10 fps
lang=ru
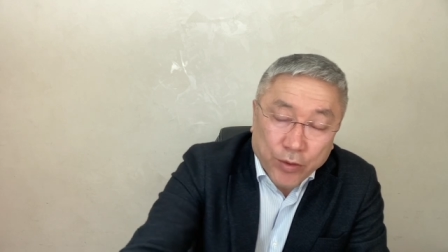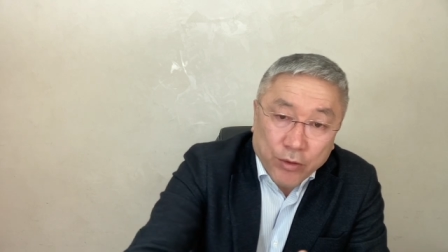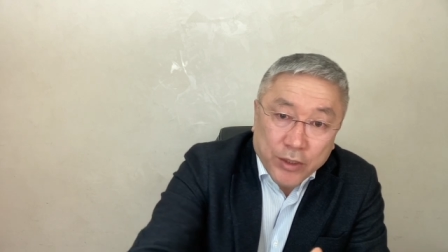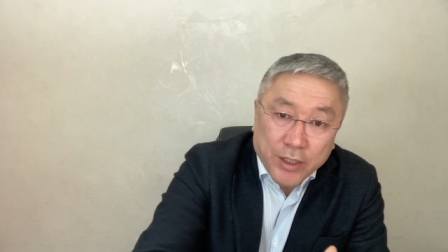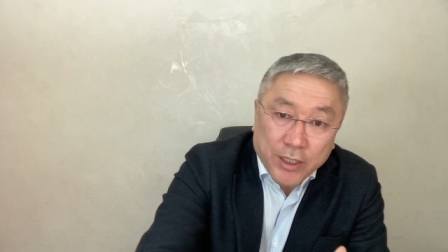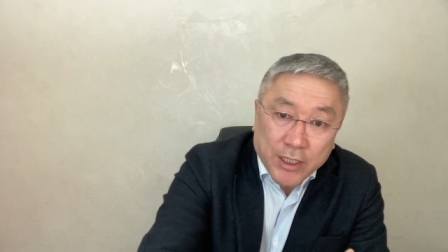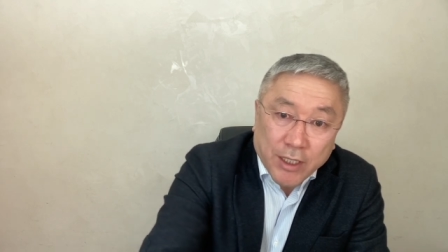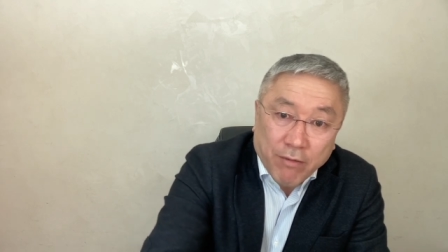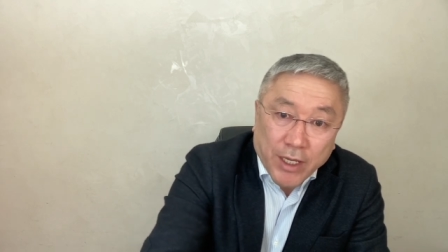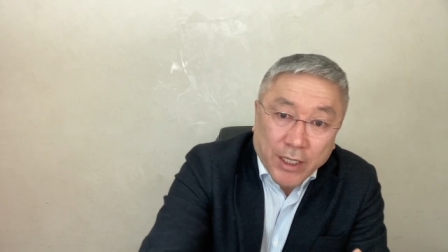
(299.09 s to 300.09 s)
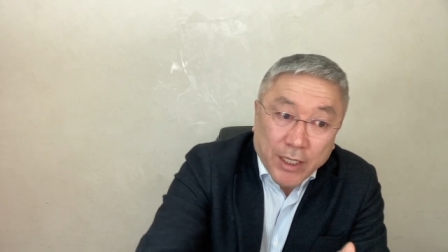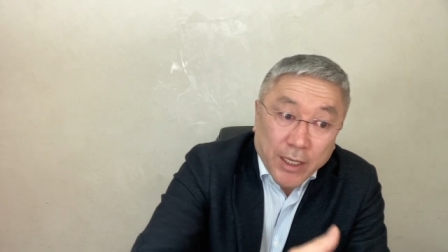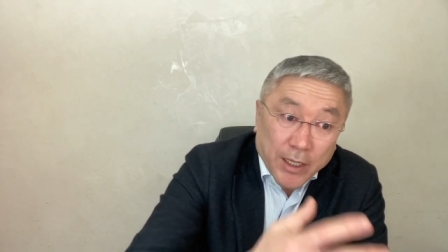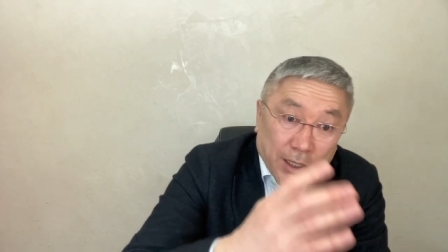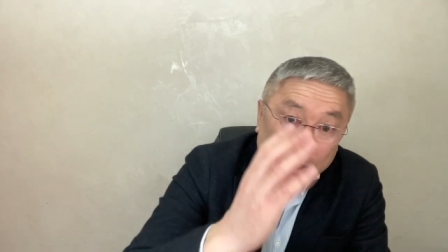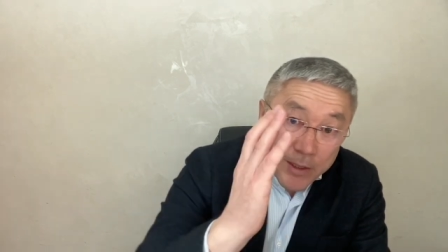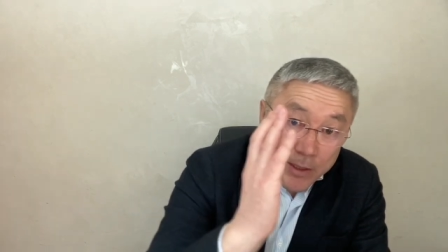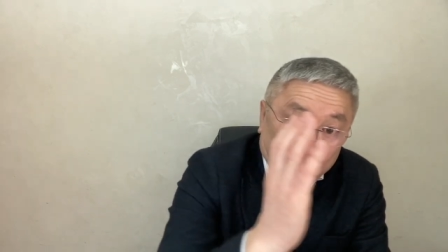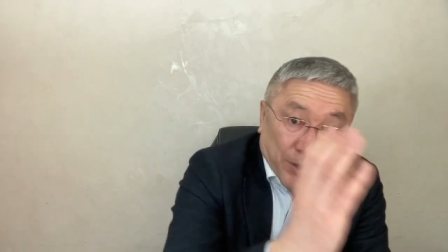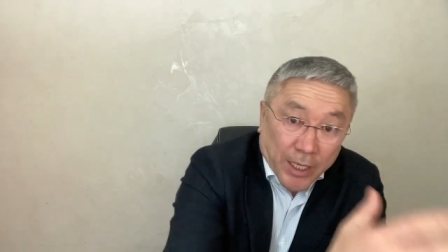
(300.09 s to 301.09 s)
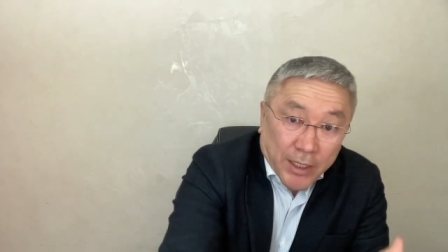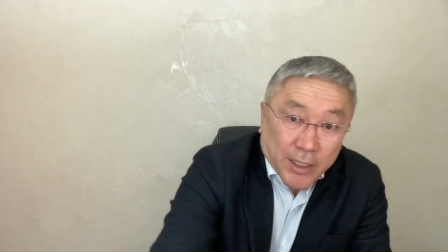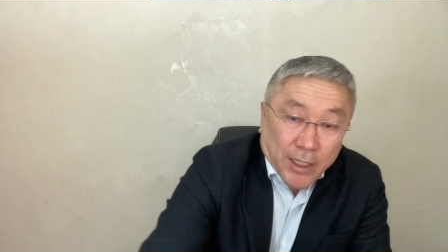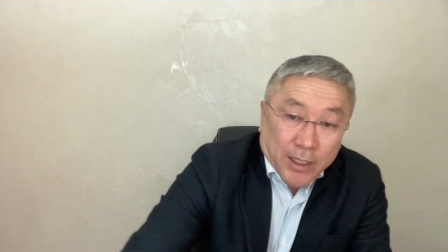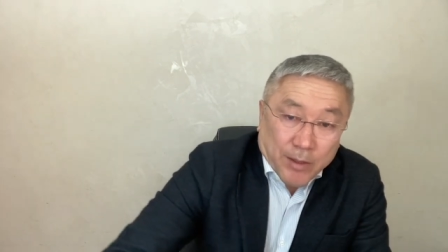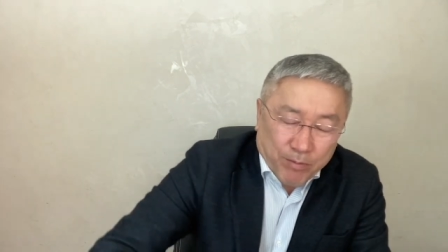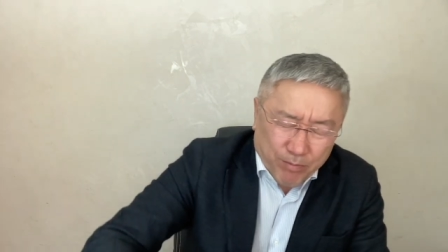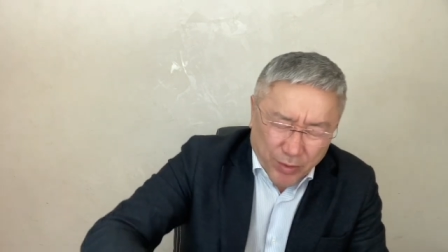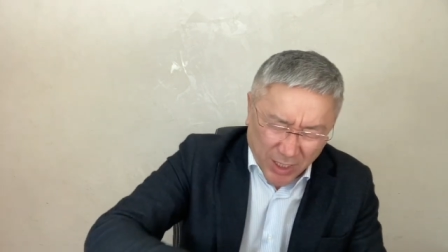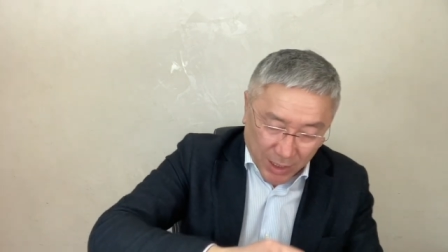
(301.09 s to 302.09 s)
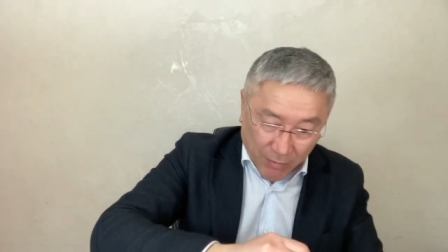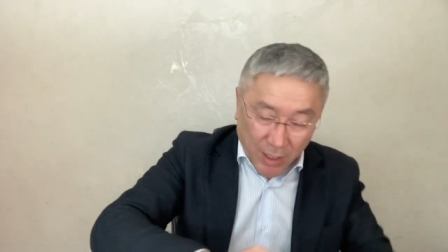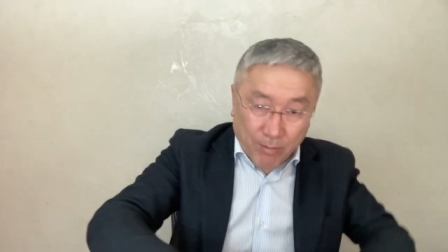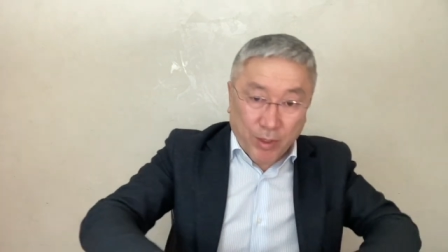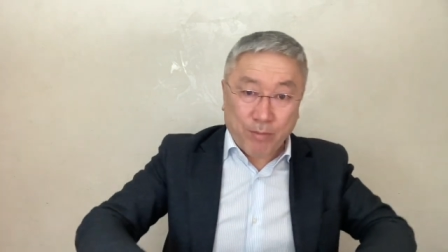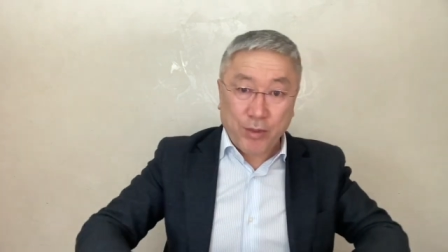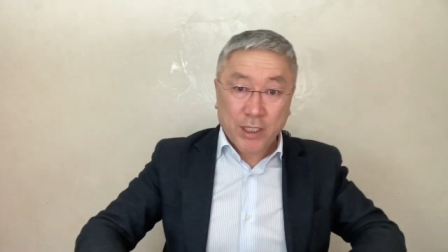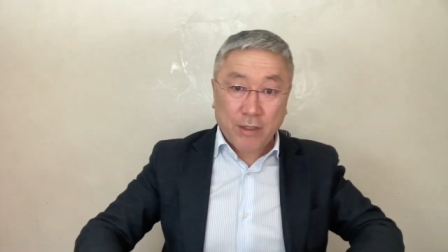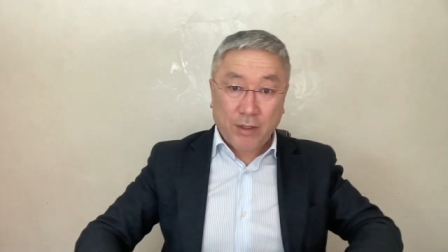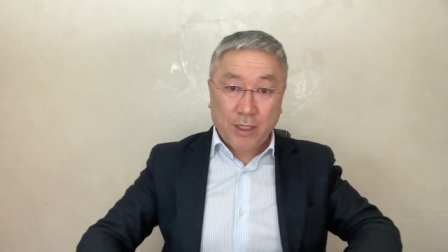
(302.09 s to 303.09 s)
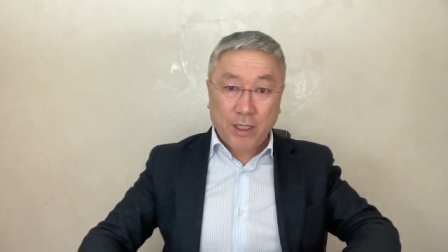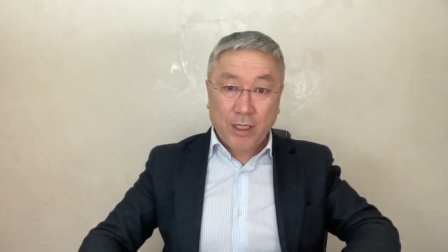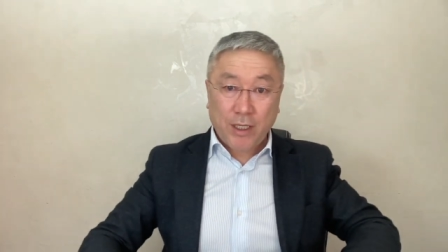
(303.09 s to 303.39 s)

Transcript: просто заставлять э, забирать, заставлять подписывать